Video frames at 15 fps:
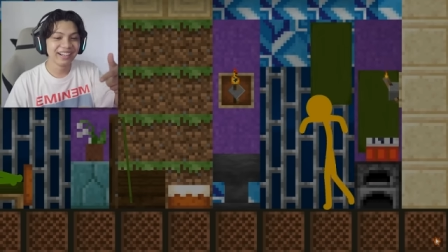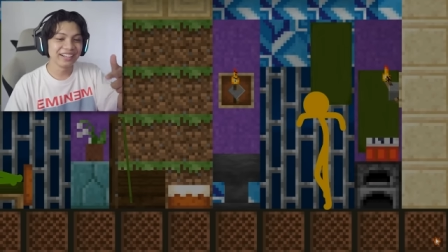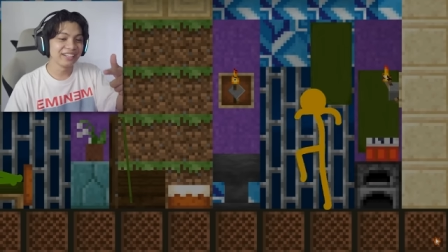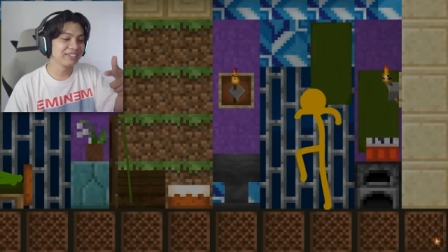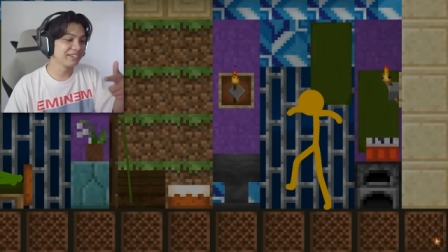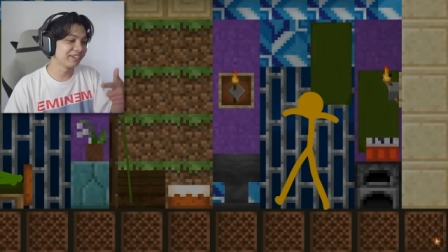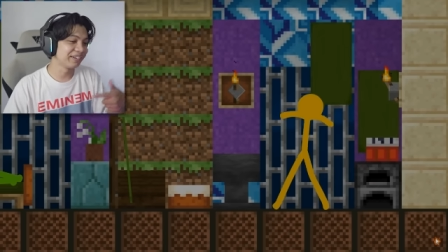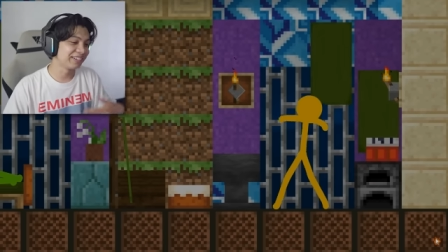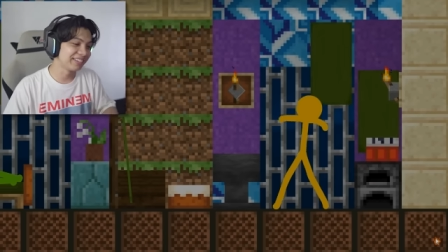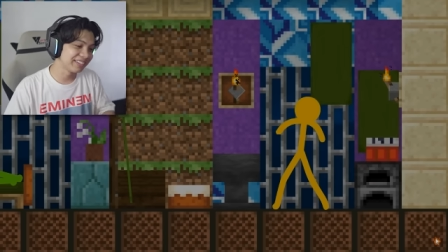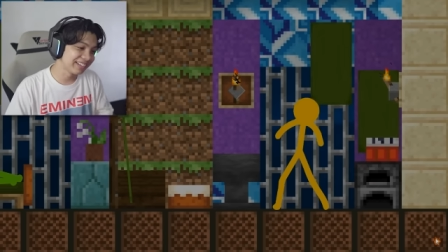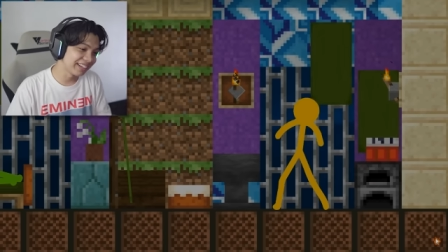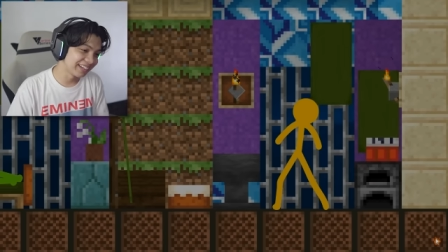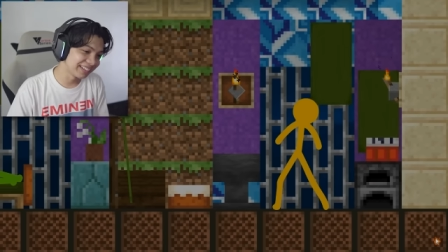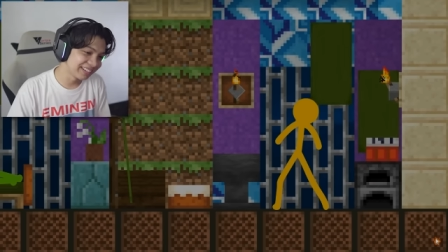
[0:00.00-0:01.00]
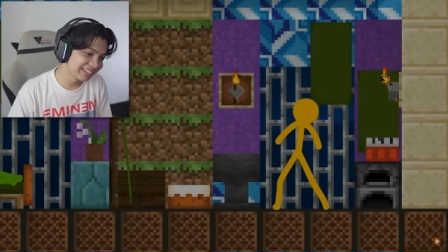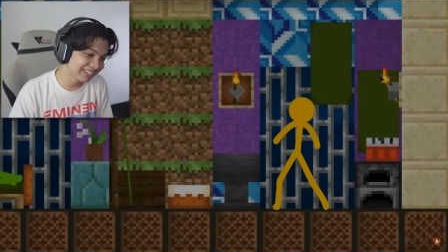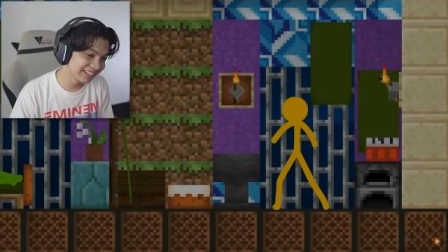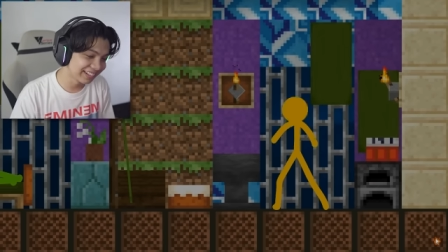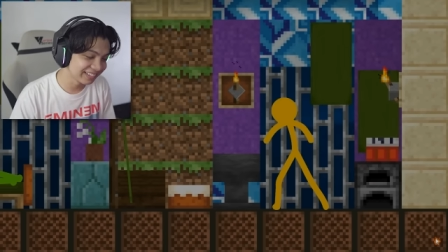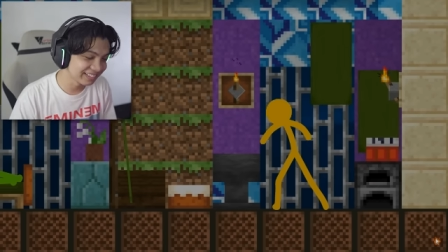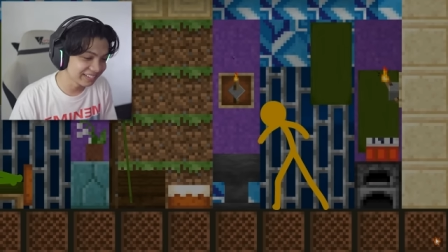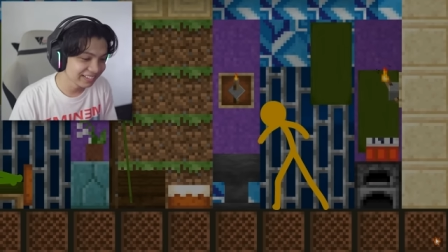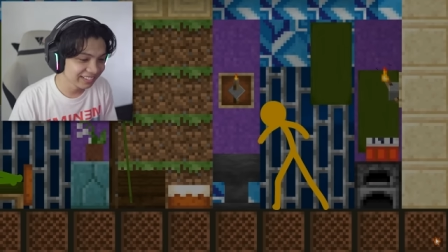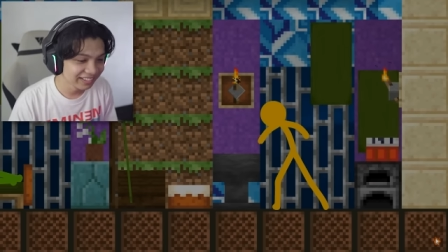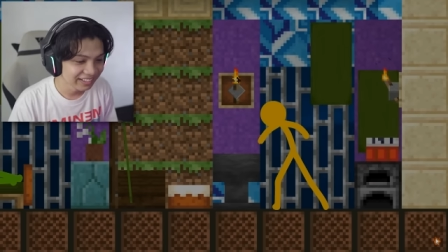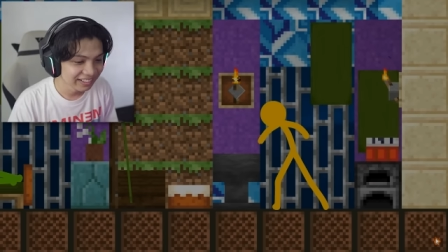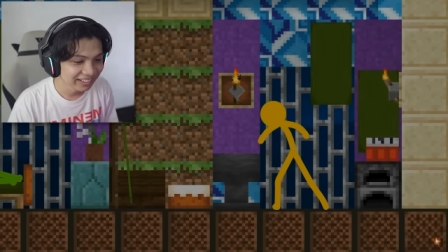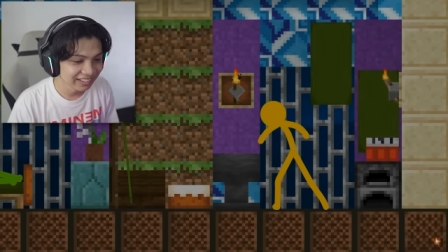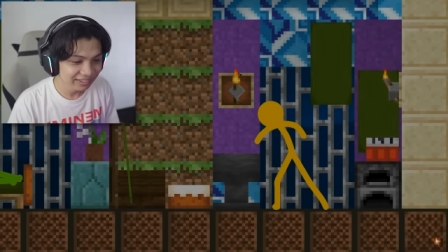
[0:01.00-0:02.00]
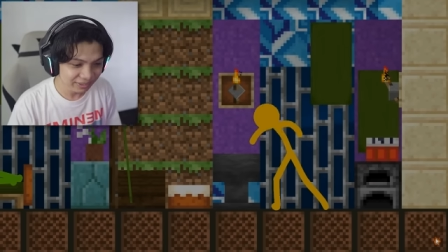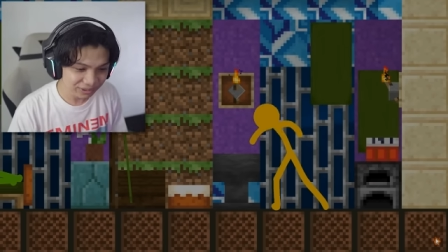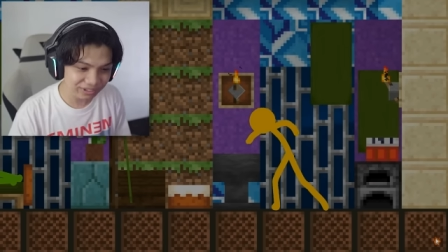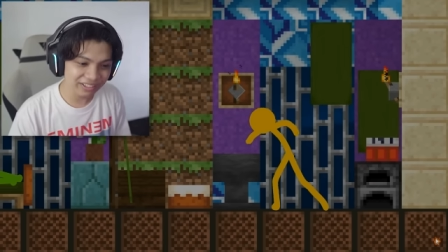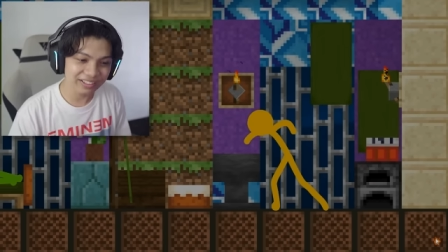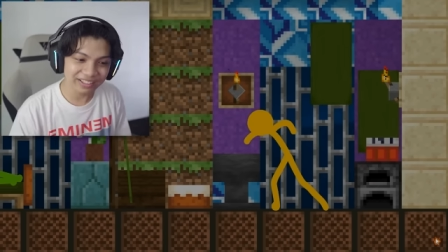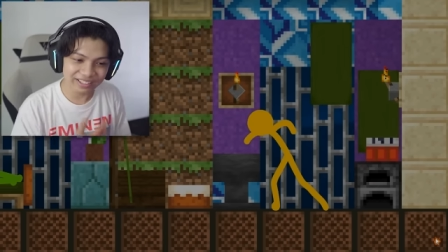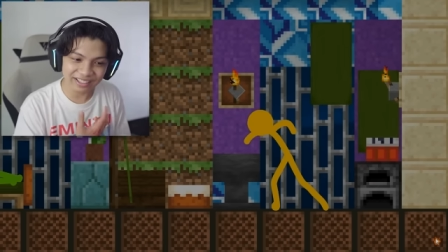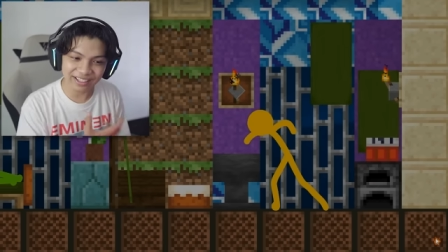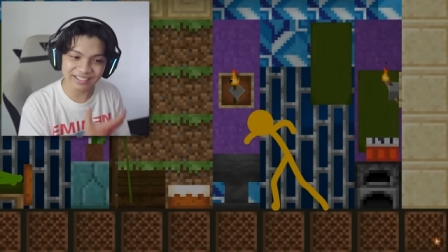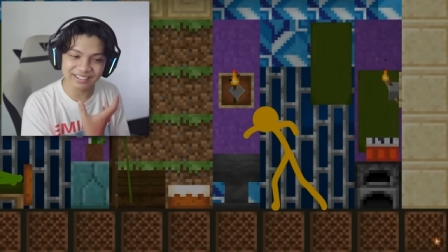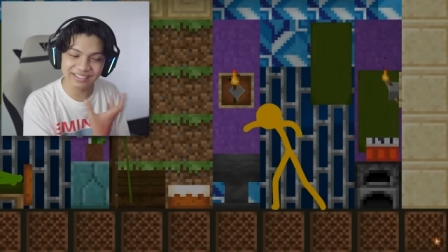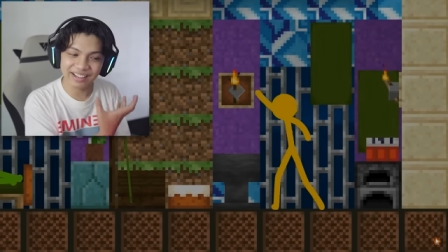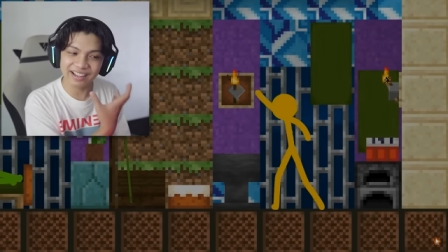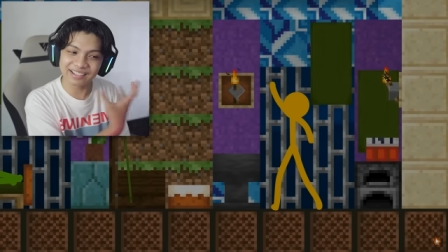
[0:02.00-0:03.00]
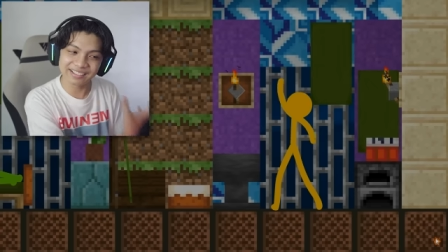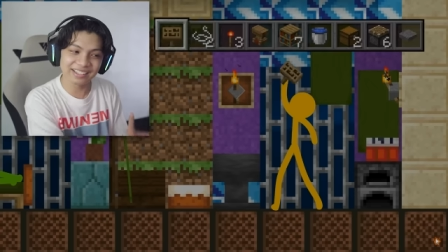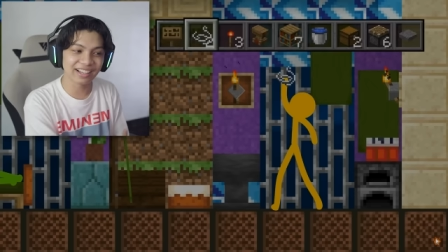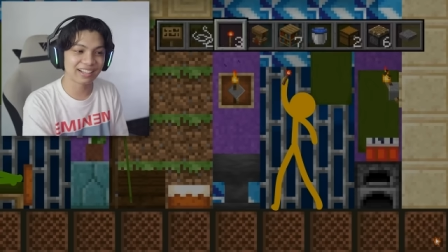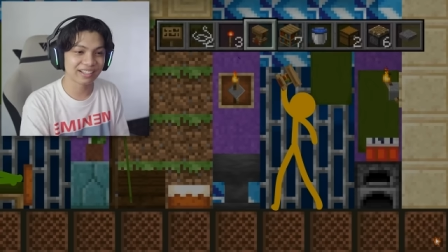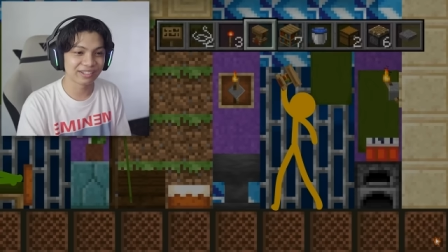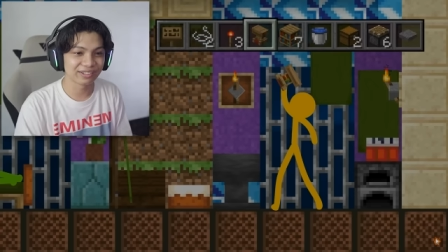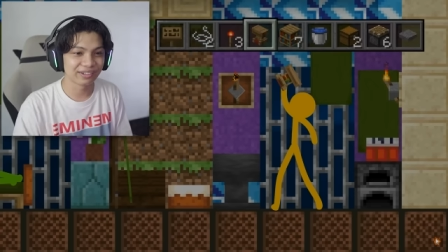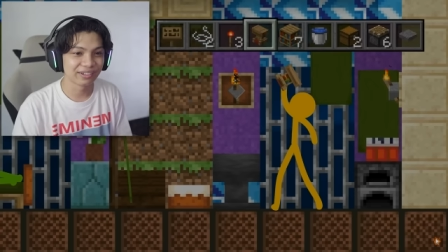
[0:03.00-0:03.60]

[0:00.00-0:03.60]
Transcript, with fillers: Itulah ada TNT, guys. Terus ada cake di lantai gitu